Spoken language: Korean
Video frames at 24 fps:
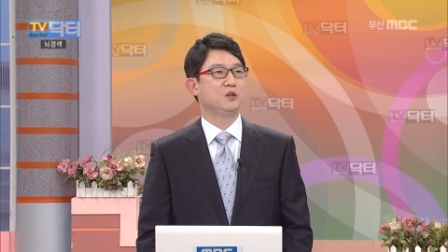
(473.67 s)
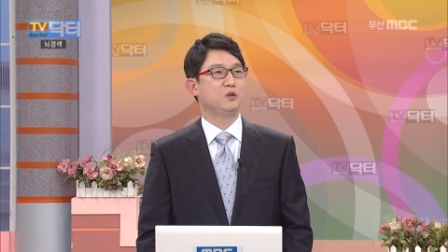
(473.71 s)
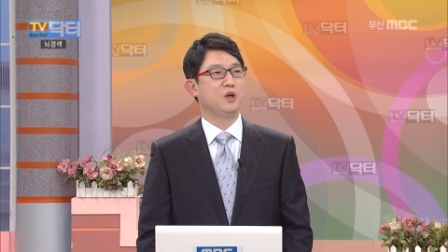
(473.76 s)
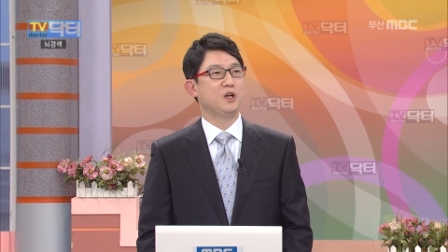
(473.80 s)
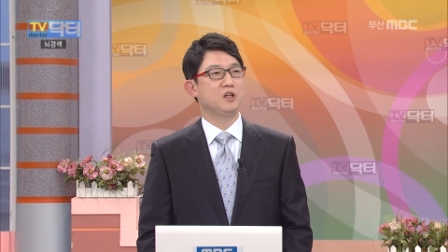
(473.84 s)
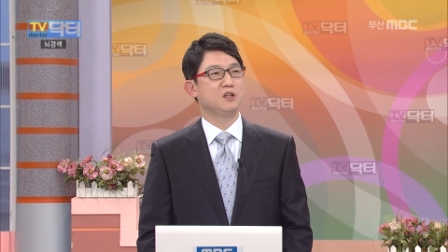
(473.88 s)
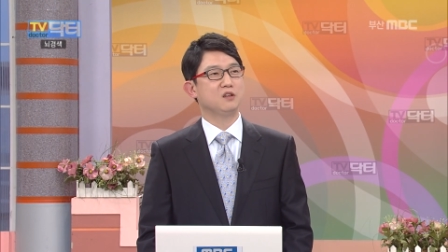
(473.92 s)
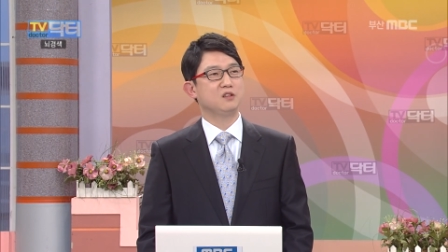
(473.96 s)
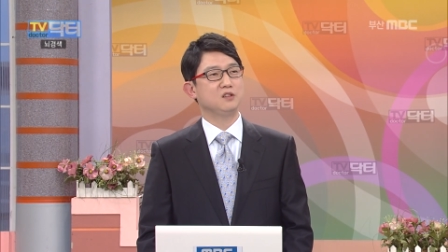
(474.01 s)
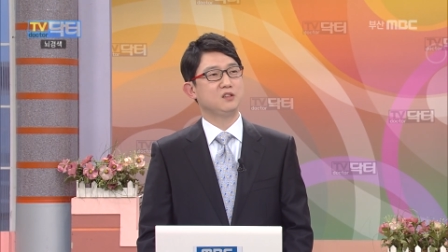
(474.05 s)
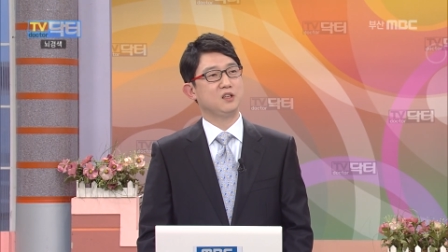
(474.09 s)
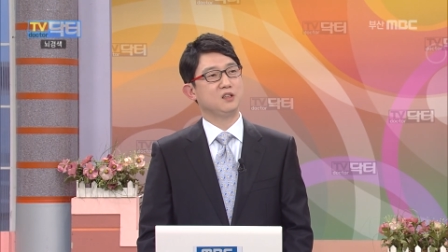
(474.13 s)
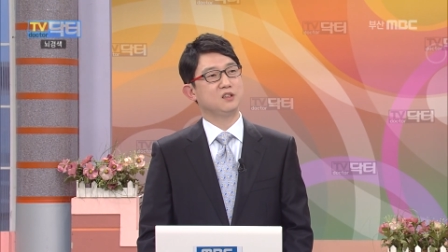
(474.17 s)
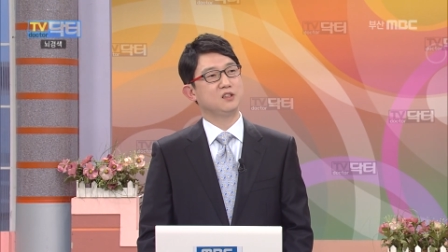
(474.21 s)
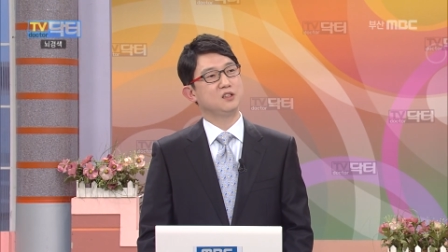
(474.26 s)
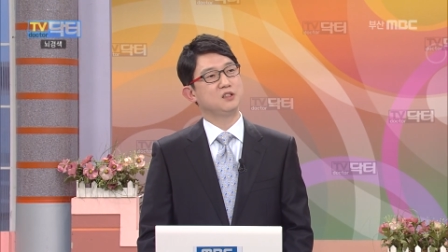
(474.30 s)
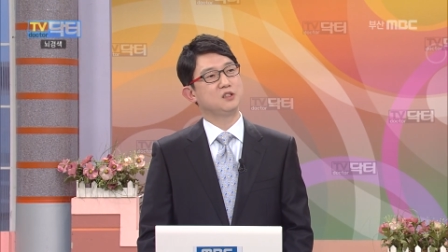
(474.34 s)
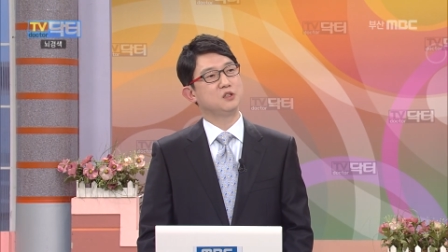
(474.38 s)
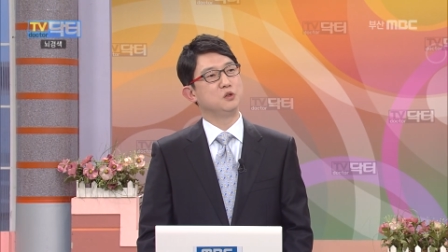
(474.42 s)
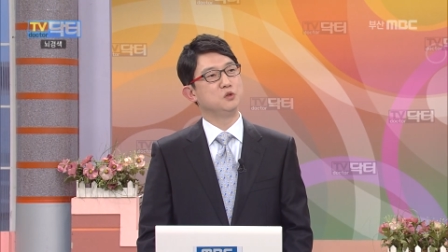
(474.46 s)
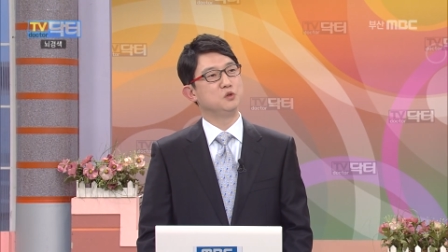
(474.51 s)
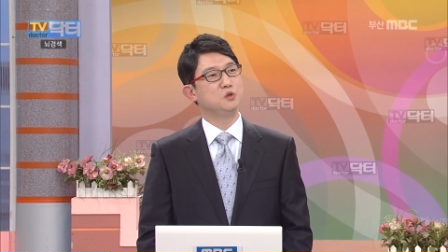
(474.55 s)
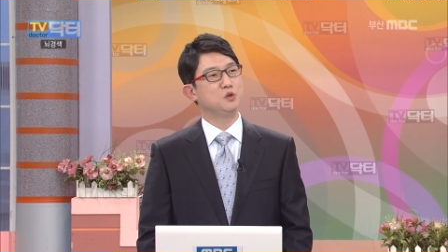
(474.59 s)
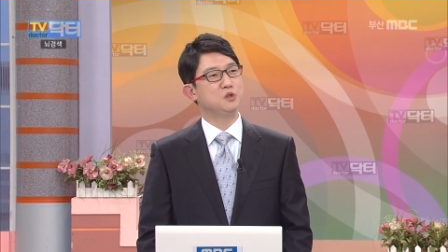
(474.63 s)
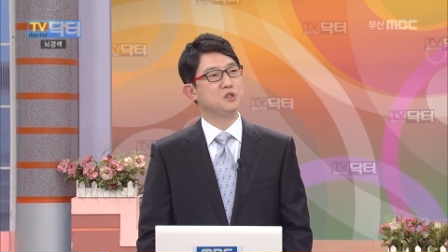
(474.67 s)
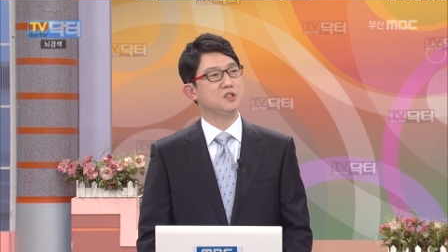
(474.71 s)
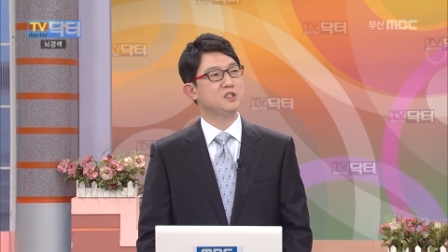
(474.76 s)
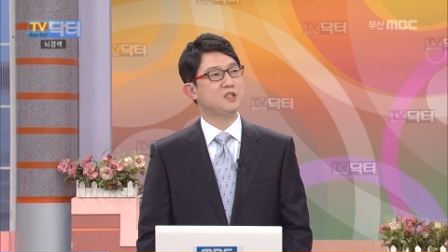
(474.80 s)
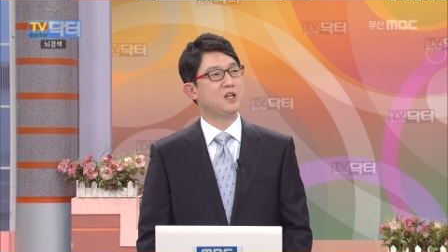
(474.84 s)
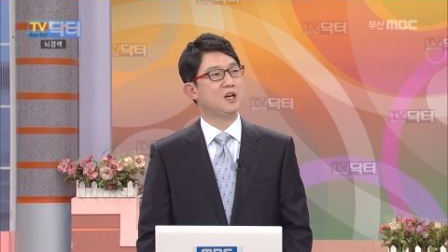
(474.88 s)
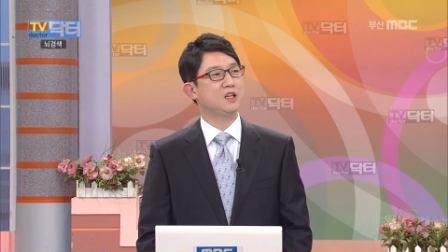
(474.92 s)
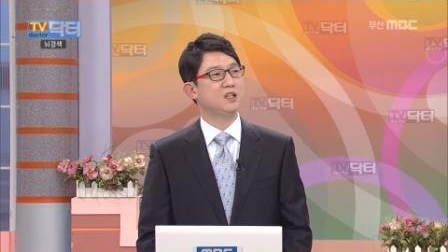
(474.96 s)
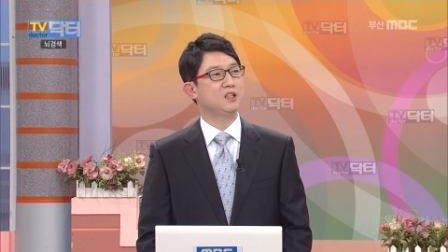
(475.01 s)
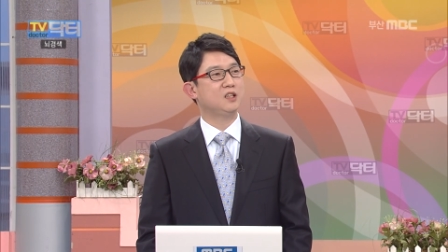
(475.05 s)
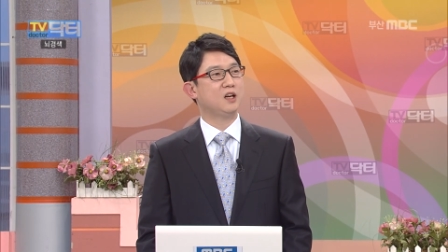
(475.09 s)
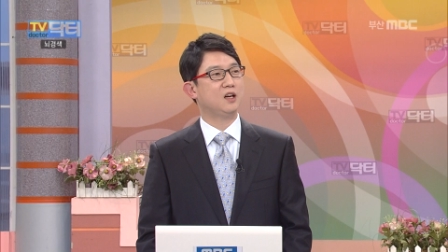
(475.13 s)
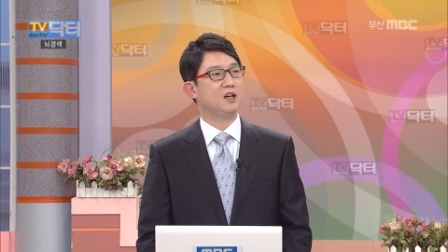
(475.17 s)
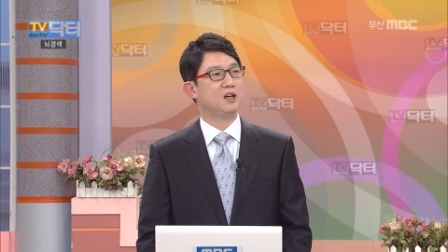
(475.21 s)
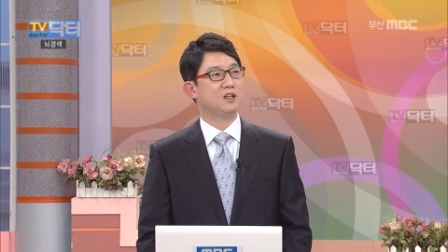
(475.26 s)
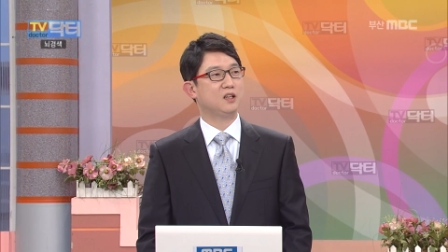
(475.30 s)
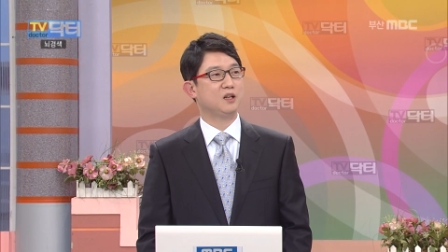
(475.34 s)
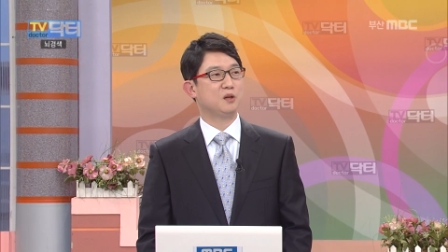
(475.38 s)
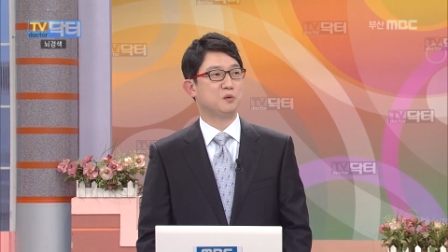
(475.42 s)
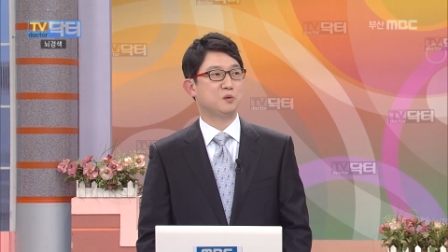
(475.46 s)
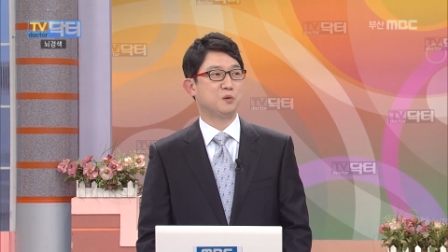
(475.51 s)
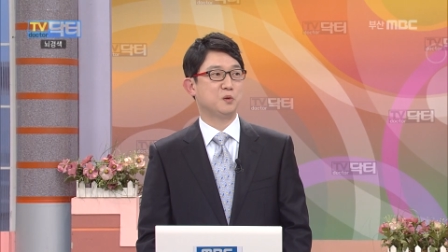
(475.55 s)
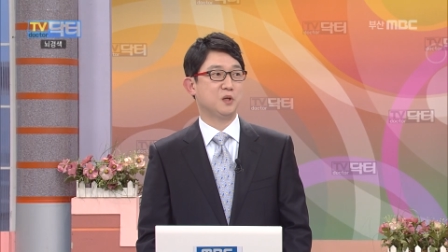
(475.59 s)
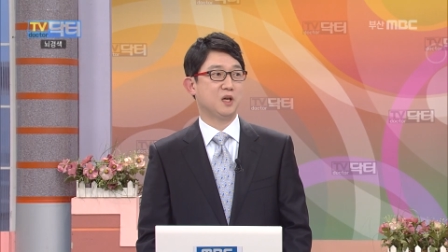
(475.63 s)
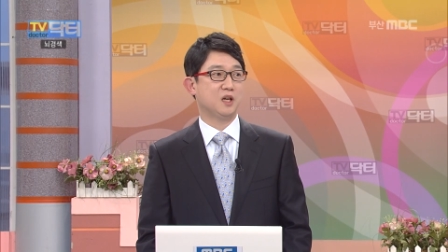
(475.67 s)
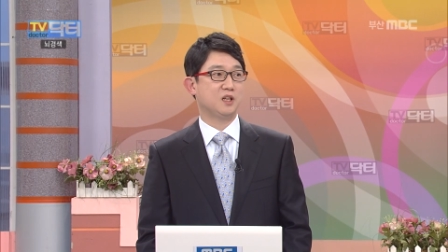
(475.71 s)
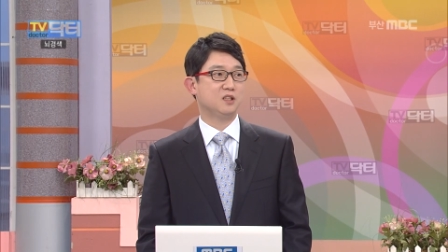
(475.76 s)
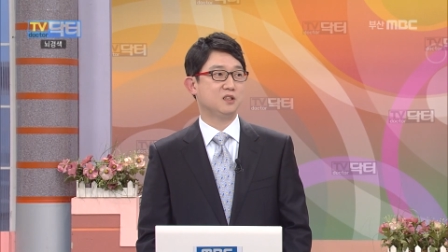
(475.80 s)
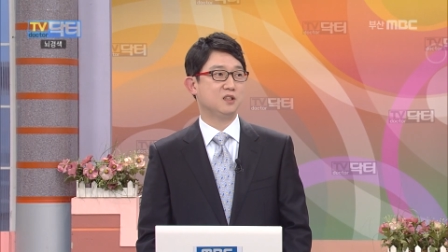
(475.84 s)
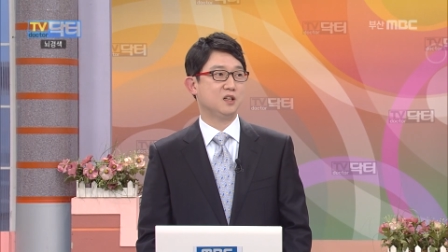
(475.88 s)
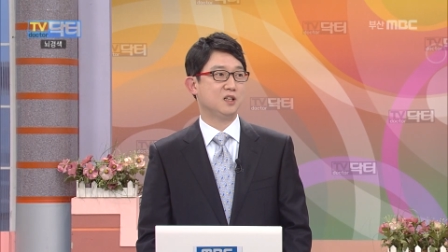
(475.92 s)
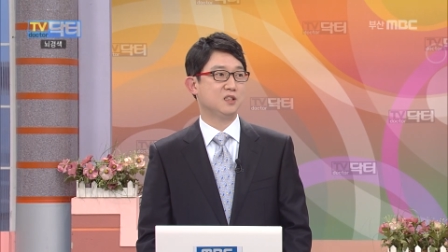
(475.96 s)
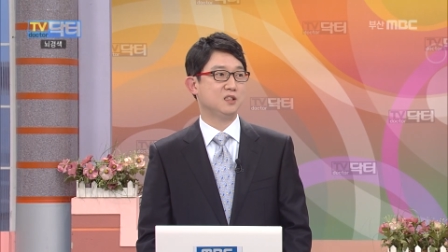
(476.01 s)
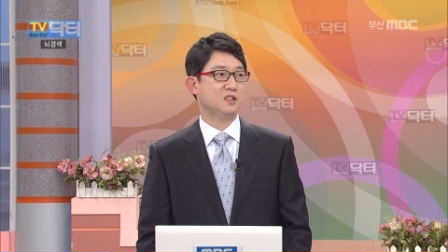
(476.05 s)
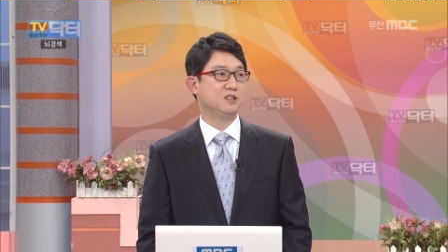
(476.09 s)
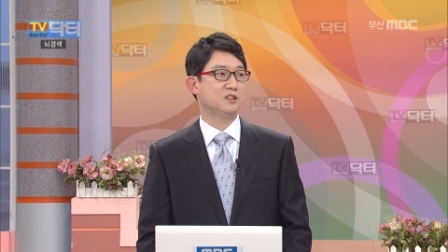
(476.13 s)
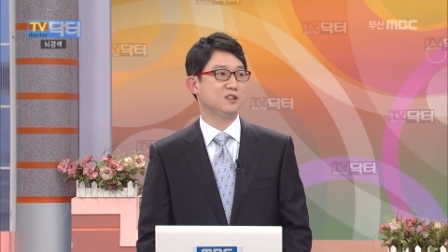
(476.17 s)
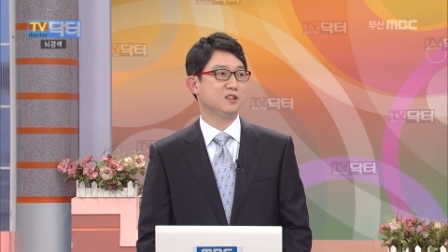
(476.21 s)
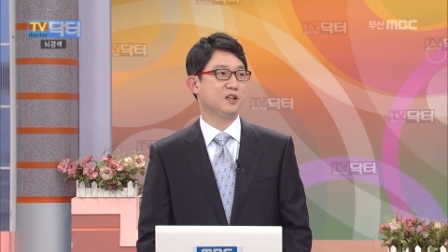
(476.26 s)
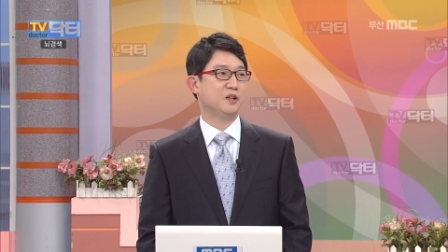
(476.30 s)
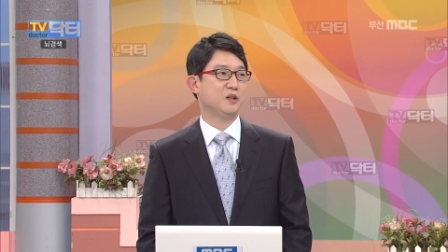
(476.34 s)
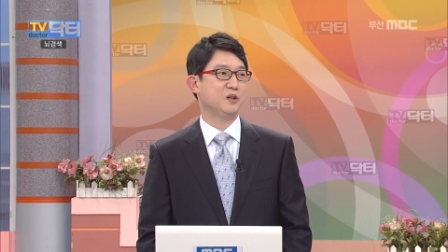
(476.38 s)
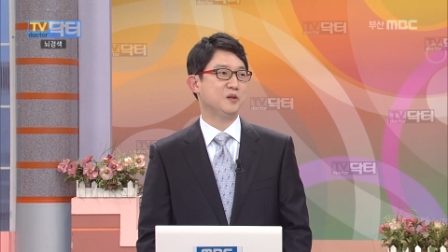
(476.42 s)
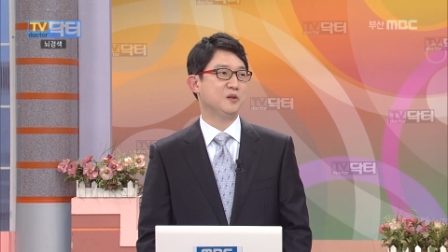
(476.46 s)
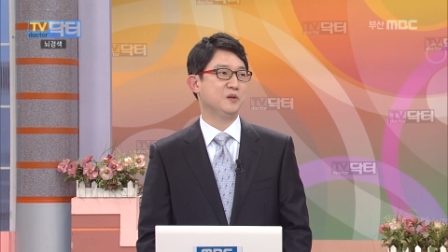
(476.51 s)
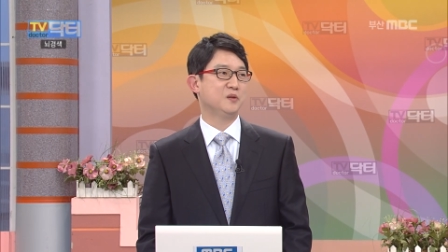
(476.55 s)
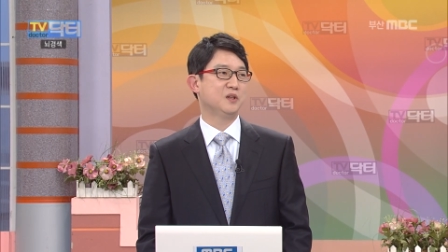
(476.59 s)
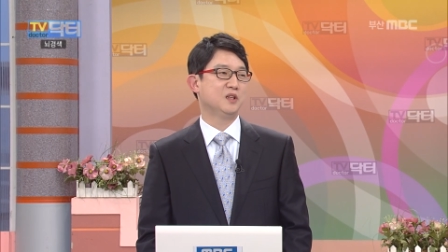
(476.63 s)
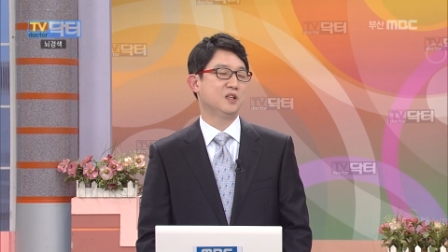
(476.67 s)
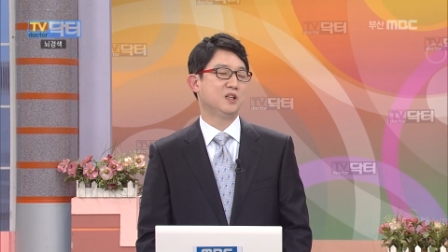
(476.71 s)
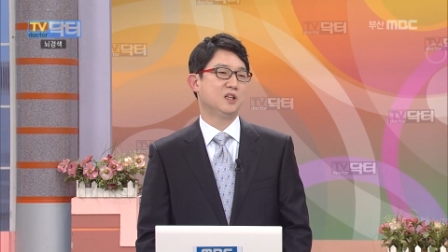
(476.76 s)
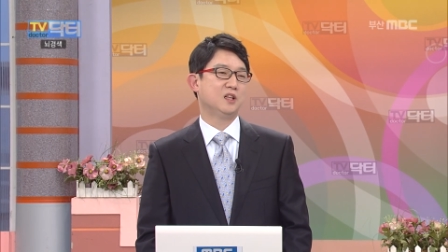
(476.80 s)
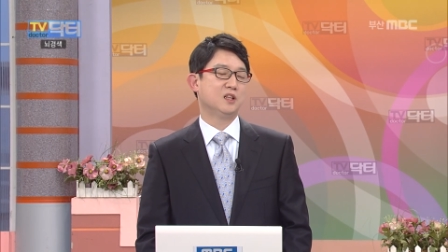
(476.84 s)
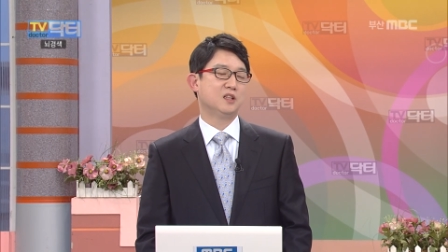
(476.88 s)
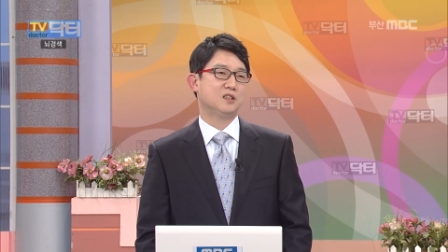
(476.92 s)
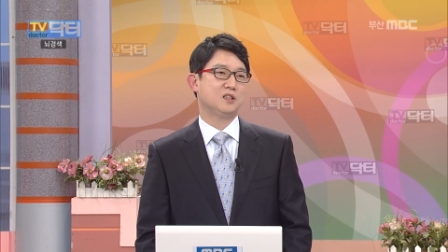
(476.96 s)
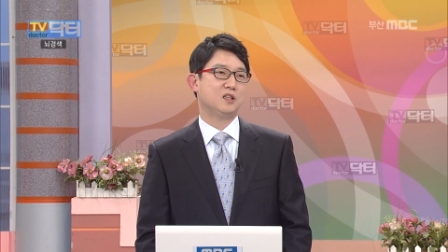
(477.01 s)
뇌경색의 전조 증상이다라고 얘기를 하시는데요. 음.